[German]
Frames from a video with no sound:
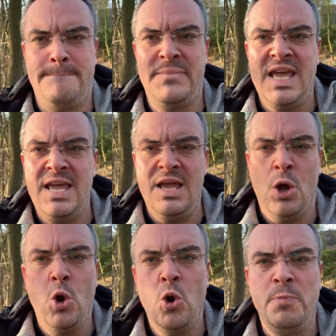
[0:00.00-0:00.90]
B,
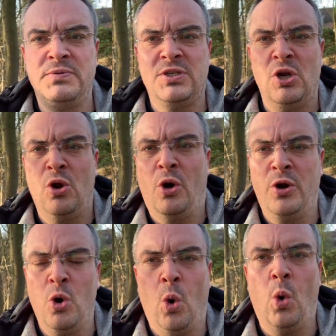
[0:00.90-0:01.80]

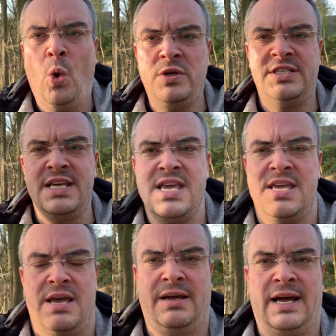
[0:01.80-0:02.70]
Y, O,
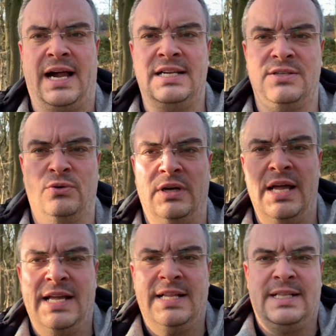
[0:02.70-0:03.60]
D. Also
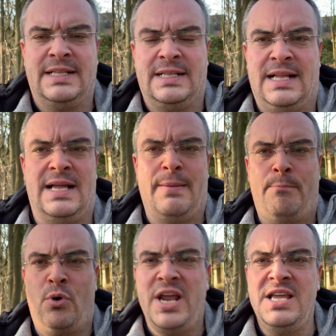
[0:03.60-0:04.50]
äh,
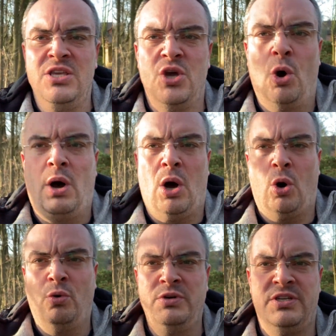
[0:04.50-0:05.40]
bring Your
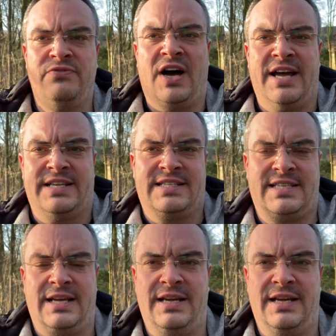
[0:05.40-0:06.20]
Own Device.